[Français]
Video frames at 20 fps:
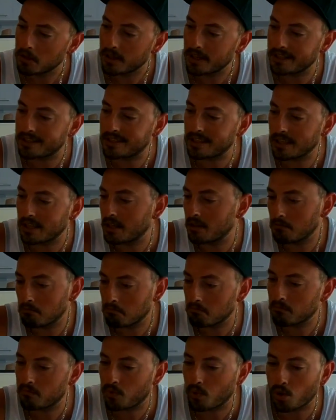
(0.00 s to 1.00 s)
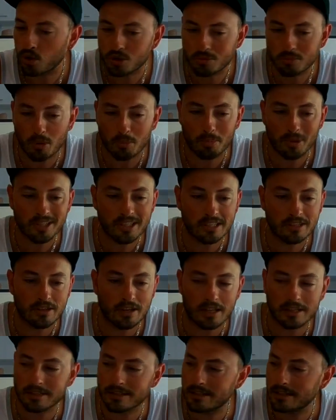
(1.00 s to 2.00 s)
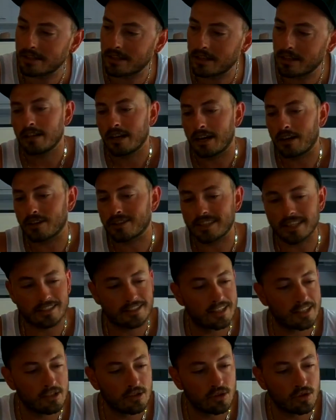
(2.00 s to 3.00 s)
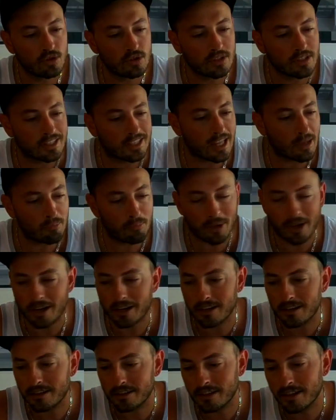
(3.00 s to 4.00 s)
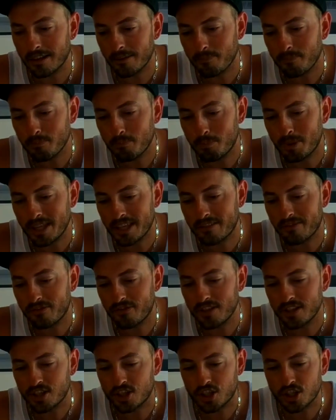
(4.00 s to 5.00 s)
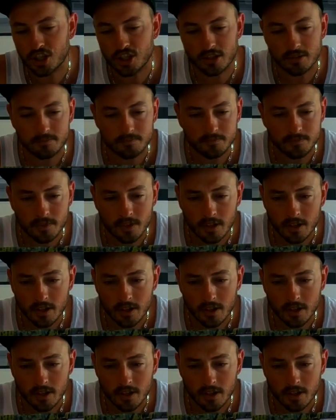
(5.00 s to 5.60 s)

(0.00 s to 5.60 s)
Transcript: Et c'est franchement pas dégueulasse. Alors ça c'est une Caperlan Big Fish.